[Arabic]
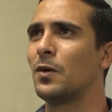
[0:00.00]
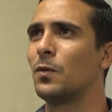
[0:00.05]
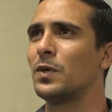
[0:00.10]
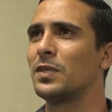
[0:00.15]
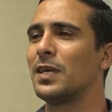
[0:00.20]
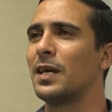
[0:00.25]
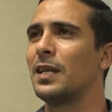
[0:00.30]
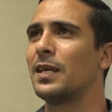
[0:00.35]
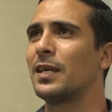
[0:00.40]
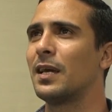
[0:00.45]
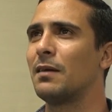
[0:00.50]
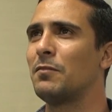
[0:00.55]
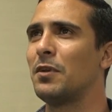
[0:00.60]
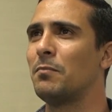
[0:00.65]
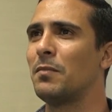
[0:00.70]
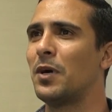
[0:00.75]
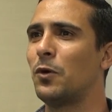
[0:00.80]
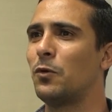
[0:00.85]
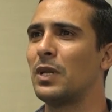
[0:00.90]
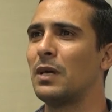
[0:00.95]
وذلك
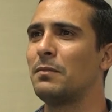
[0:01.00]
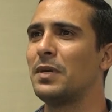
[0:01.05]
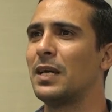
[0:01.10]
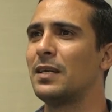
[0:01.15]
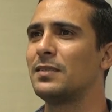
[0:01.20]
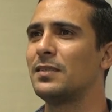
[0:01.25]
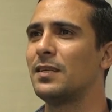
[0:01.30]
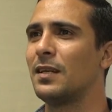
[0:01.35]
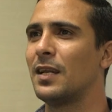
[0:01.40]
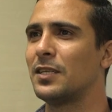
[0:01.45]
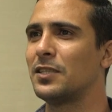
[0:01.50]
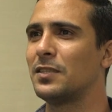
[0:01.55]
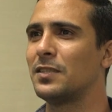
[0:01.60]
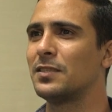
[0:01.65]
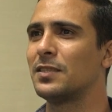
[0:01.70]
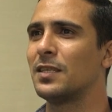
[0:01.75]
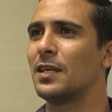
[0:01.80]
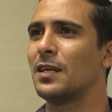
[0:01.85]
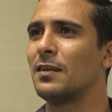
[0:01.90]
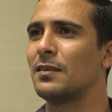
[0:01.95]
بالمعونة بهذه
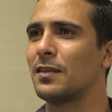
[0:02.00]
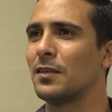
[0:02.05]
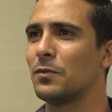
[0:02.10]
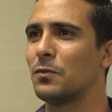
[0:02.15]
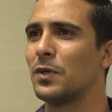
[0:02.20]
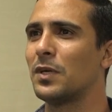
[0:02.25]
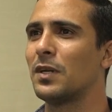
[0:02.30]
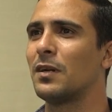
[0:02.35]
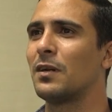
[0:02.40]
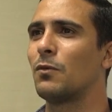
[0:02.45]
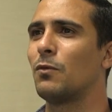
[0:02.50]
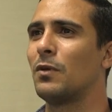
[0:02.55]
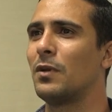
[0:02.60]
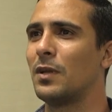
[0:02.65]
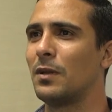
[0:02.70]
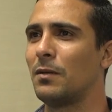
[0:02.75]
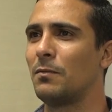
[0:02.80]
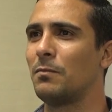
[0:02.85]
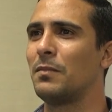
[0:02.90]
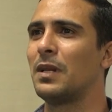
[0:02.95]
الأجهزة لتطوير
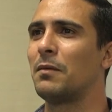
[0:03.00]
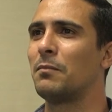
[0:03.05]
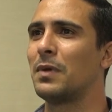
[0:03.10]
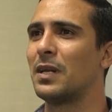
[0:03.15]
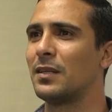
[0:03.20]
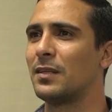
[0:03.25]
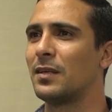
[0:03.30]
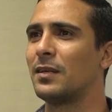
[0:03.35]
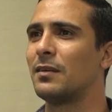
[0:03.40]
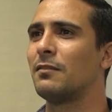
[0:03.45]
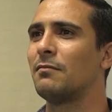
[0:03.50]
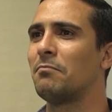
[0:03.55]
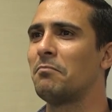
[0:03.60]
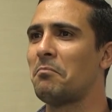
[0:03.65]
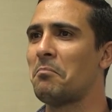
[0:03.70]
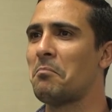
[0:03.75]
كل من البلدين